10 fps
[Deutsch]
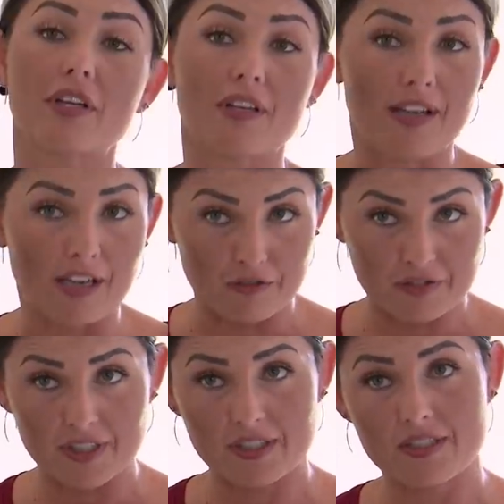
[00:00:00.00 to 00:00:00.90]

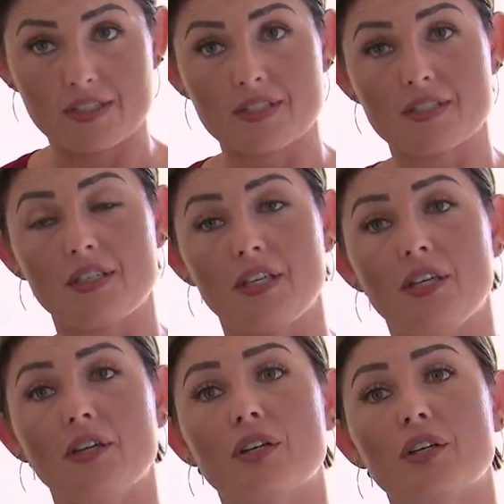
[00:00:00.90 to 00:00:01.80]
entlarvt hat, dass
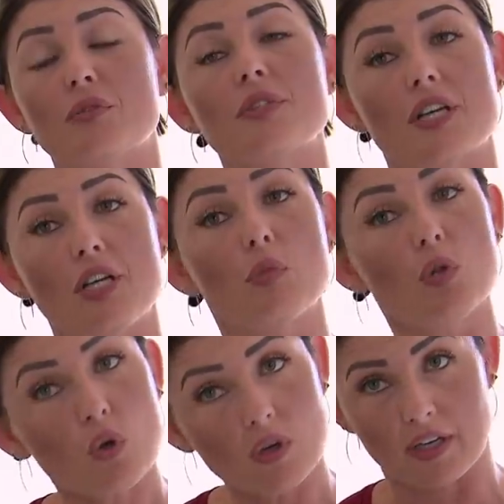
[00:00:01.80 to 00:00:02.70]
sie äh, uns alle
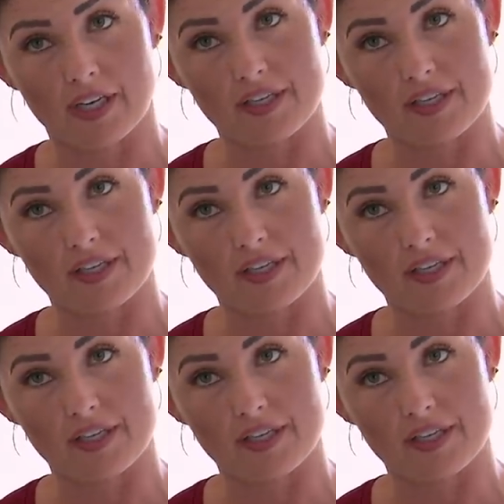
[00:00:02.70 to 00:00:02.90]
belogen